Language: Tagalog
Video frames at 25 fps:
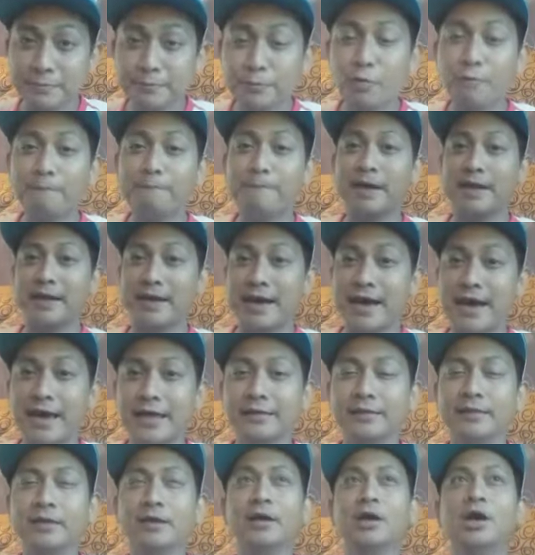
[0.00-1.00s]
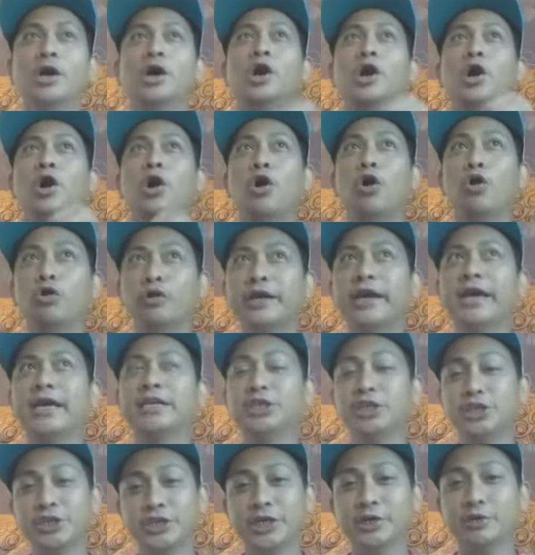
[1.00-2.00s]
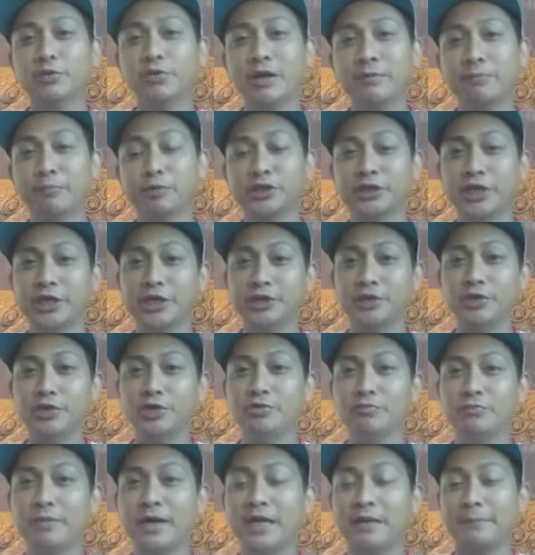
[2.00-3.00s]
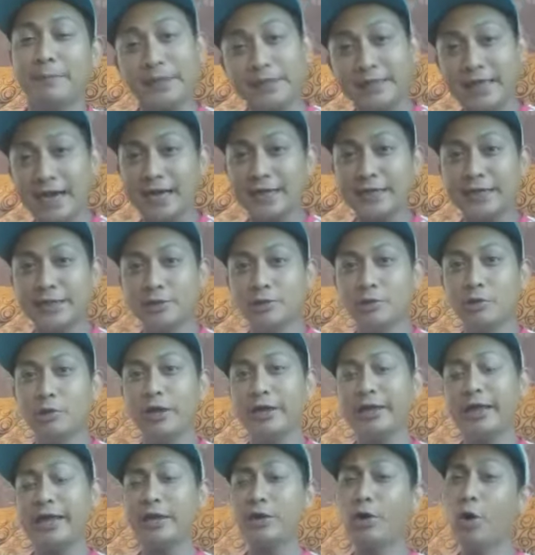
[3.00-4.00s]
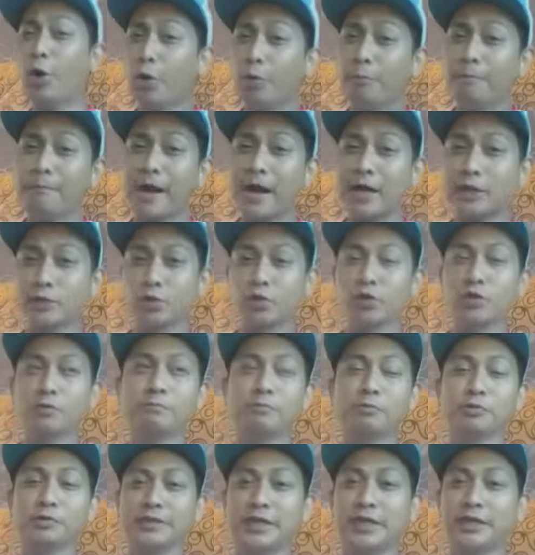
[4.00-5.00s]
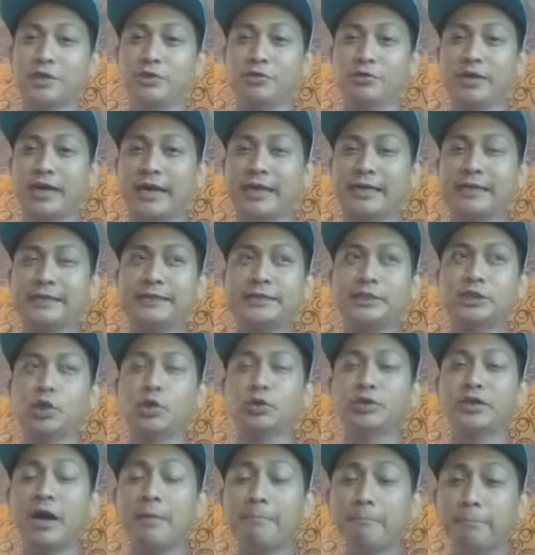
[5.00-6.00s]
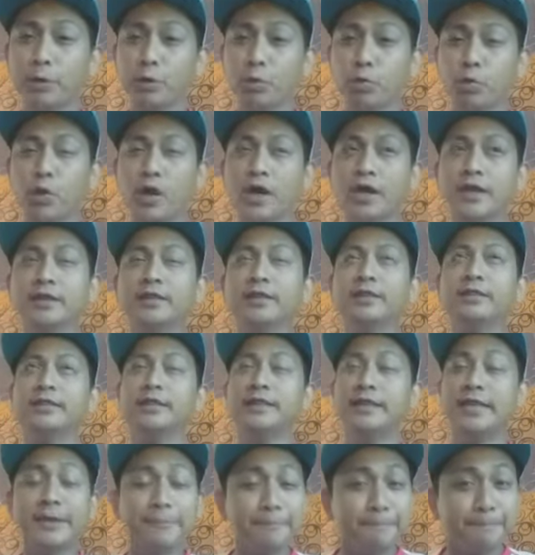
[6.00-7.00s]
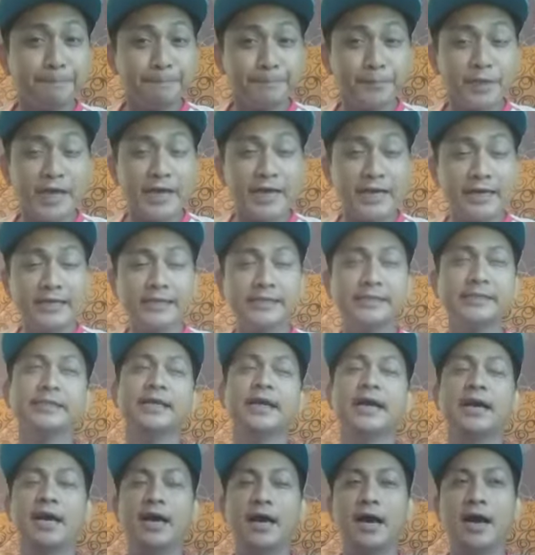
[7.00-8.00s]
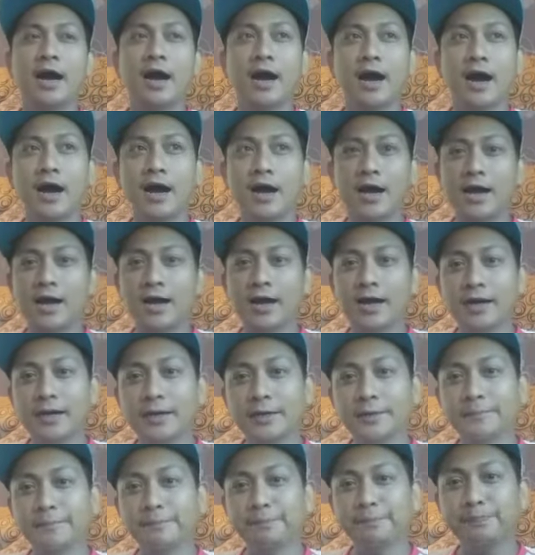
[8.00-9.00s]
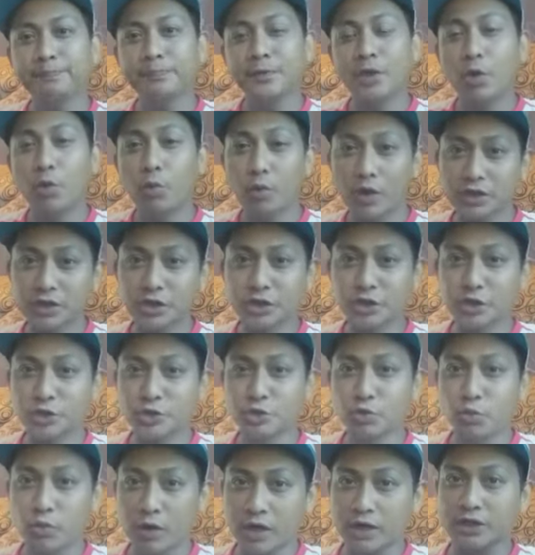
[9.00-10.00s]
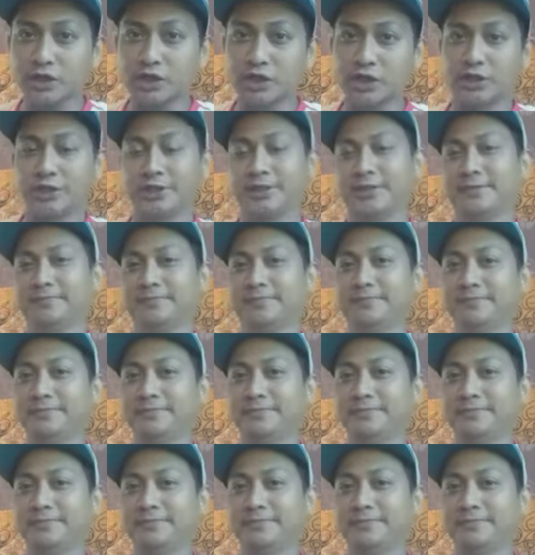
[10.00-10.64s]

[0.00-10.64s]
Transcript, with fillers: pong paraan. Okay, share ko lang po sa inyo yung mga napagdaanan ko and I hope makatulong po sa inyo guys. So, number one tip guys, um, watch to watch.